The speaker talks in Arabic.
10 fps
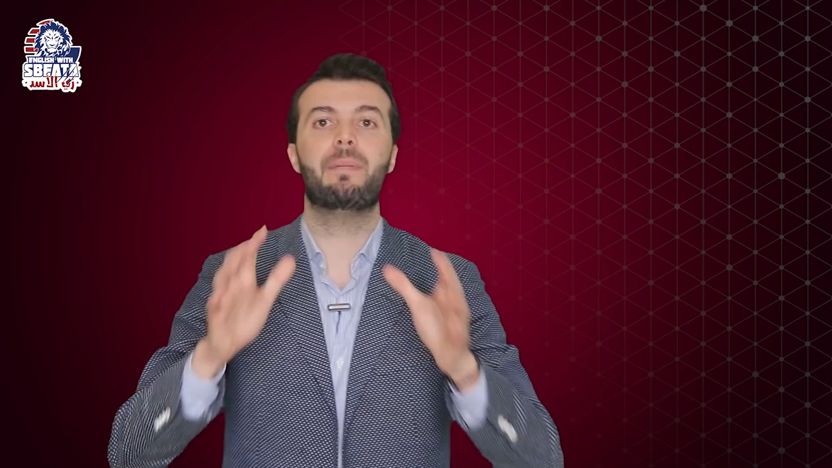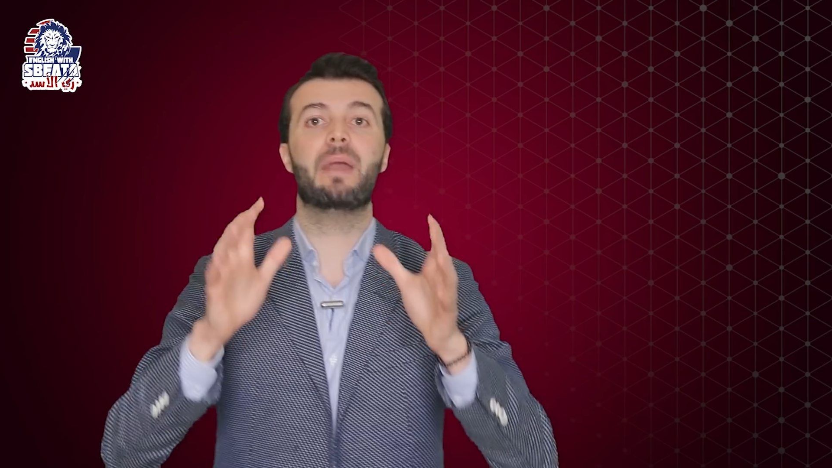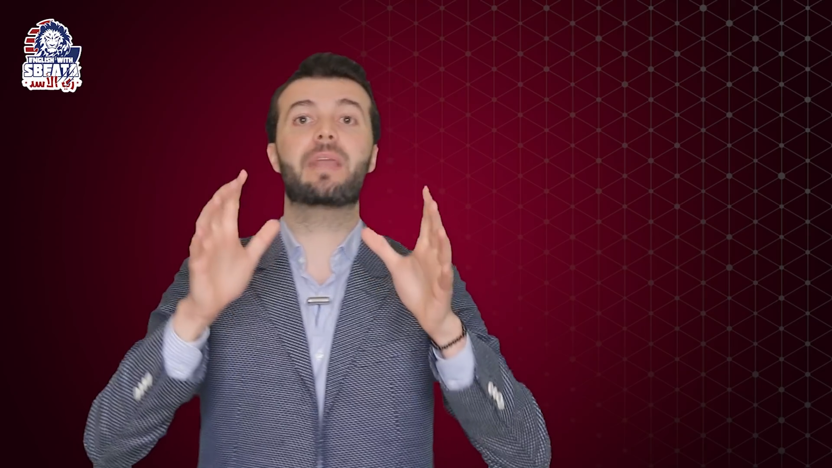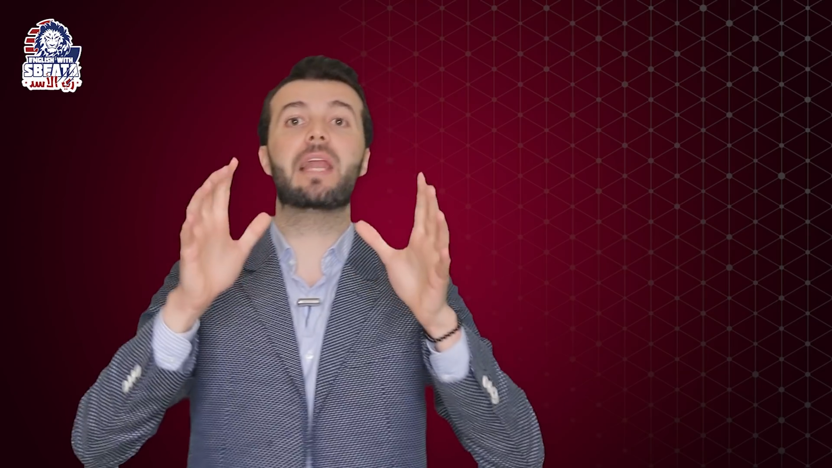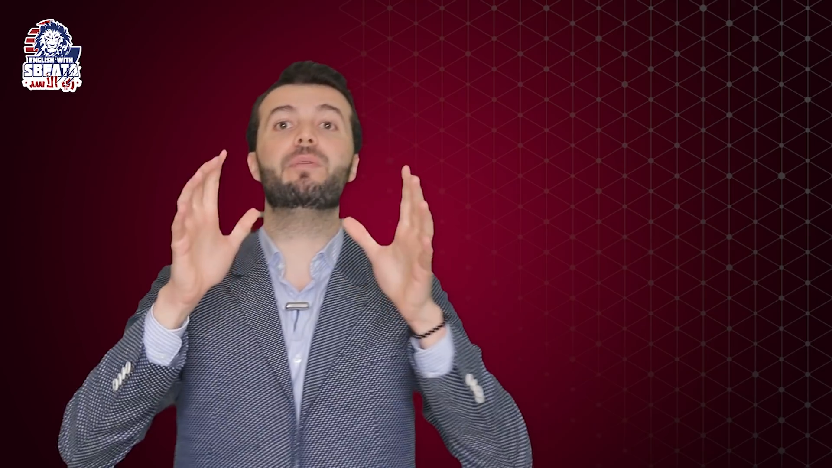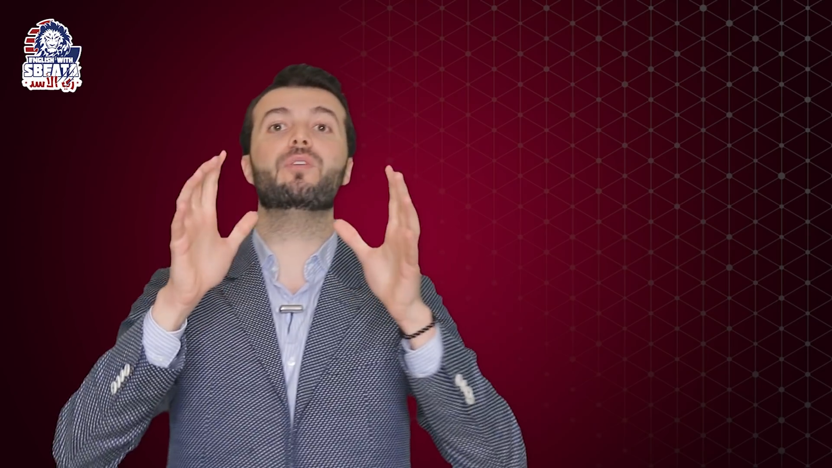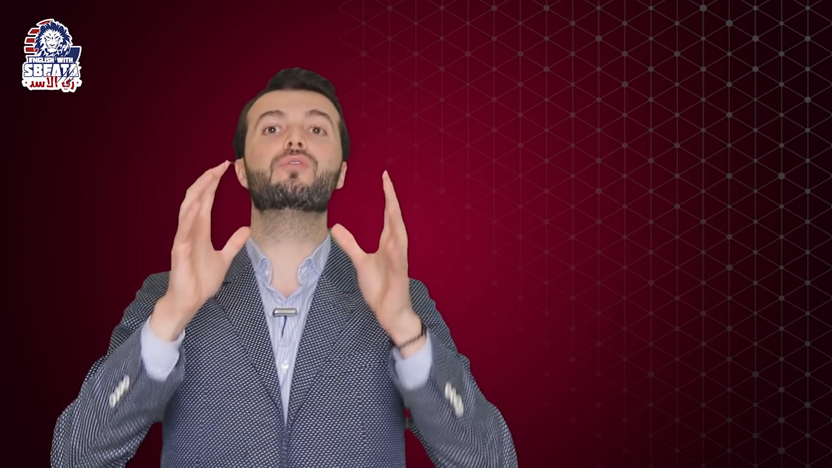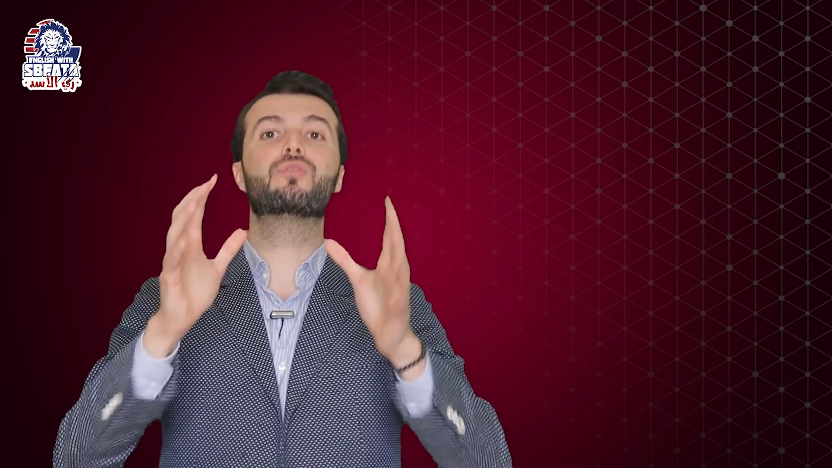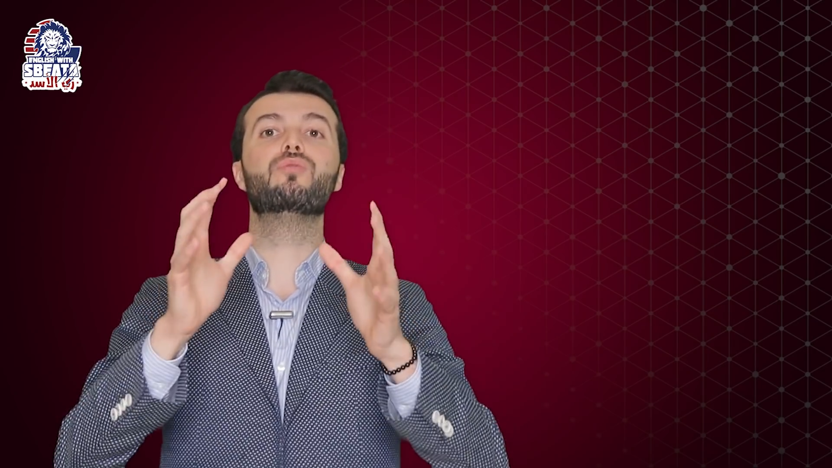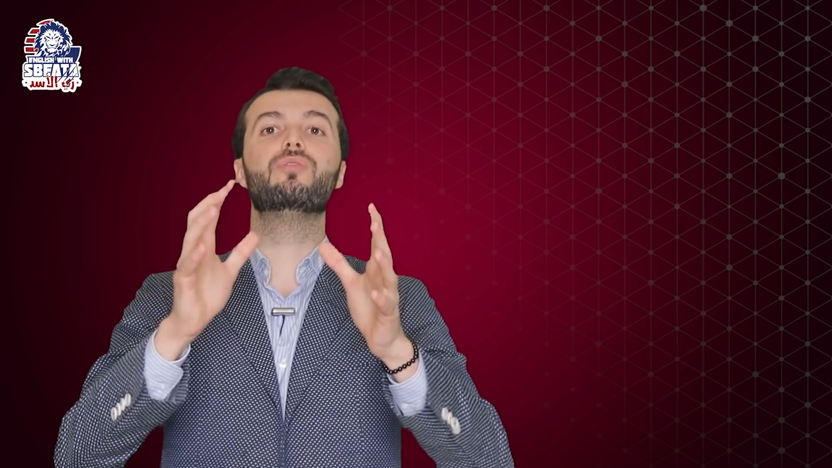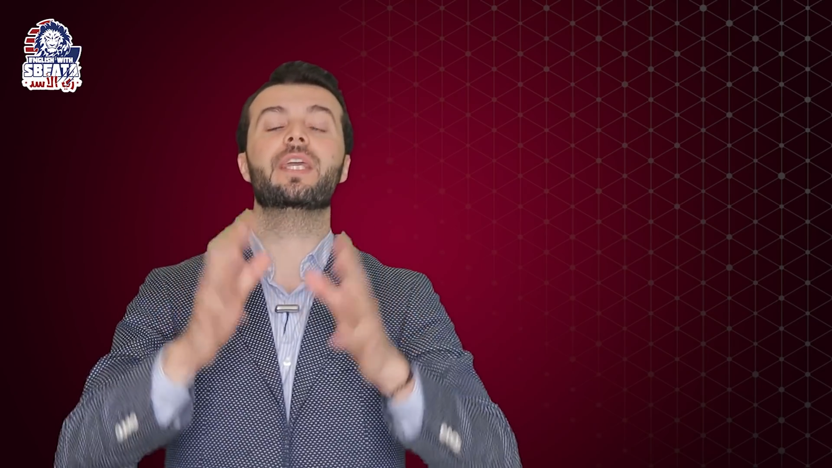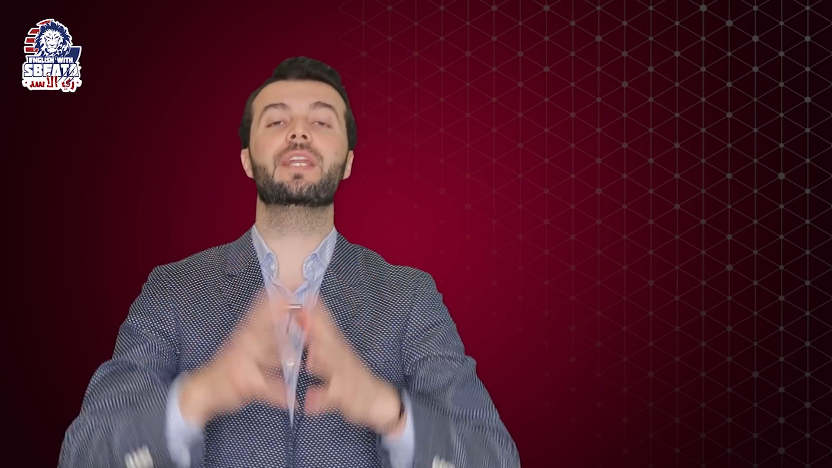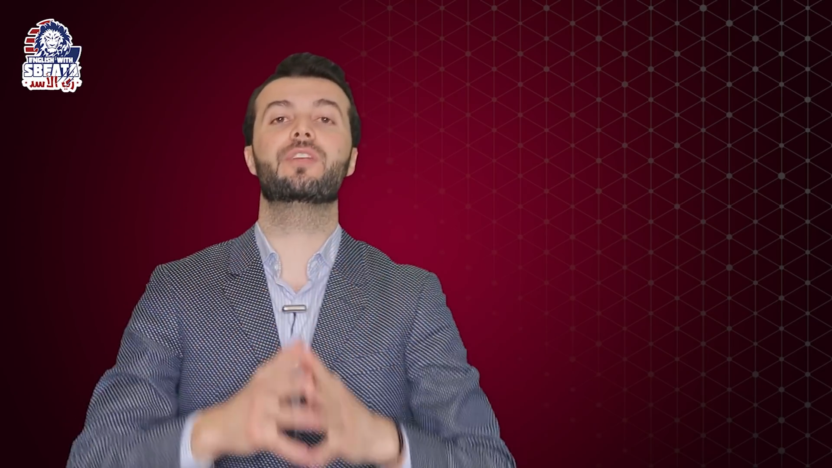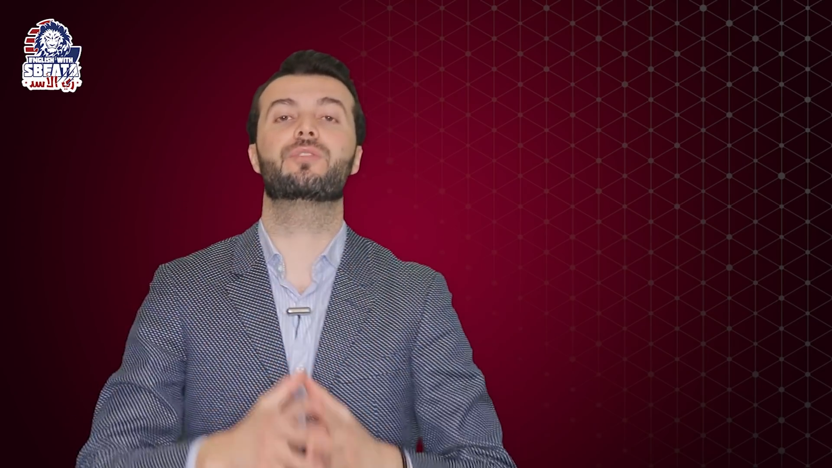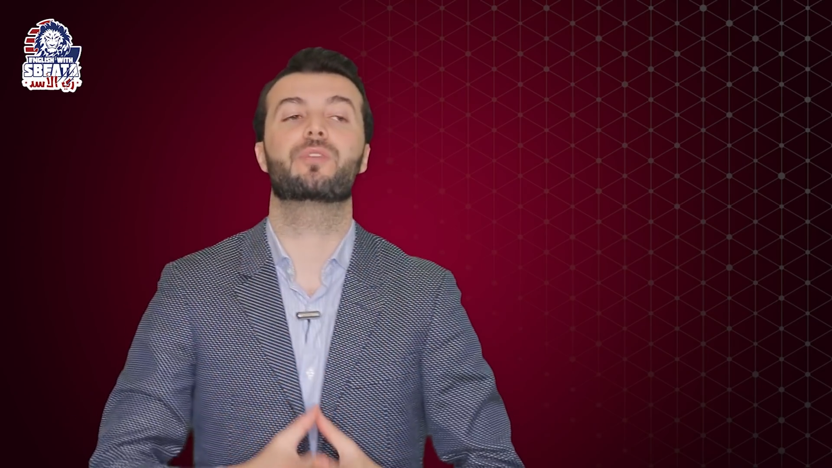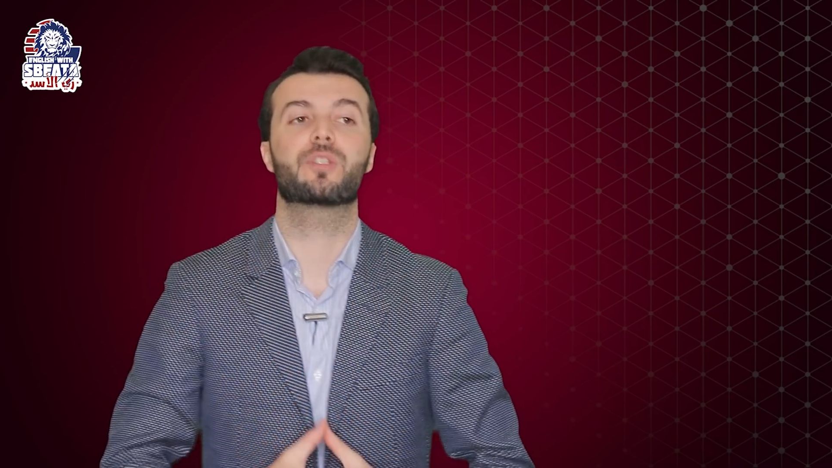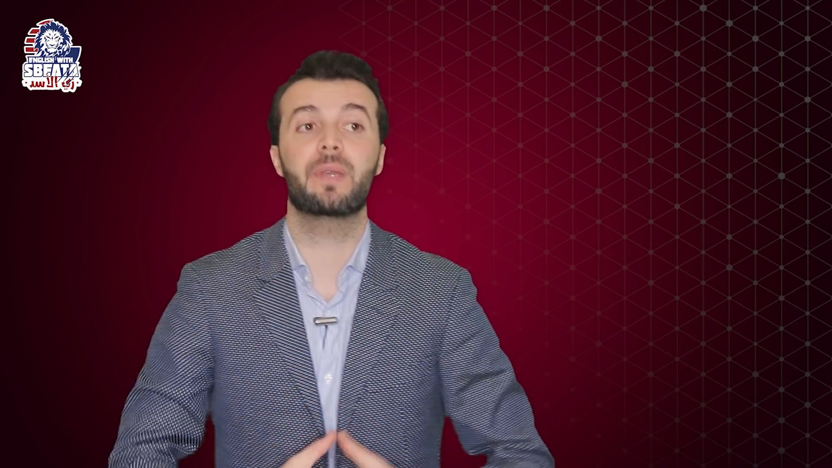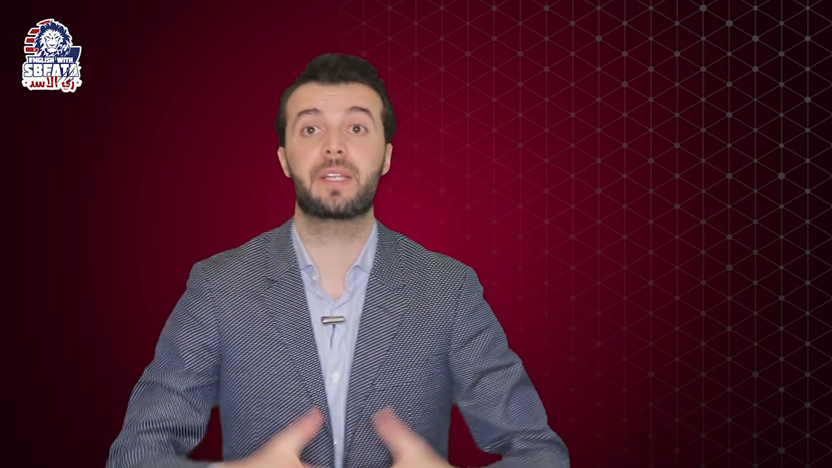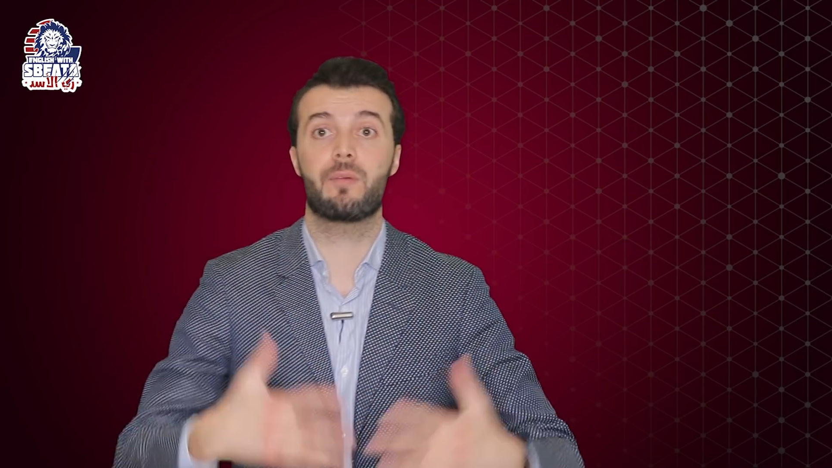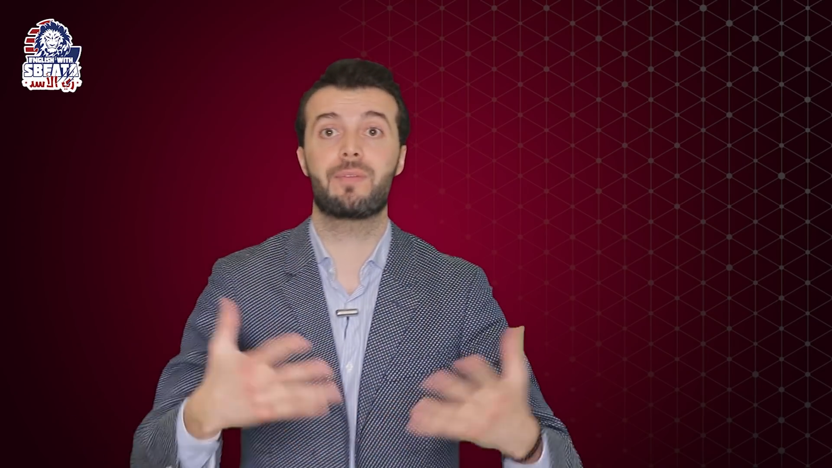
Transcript: حبايب قلبي اسود انجلش ورسبيتا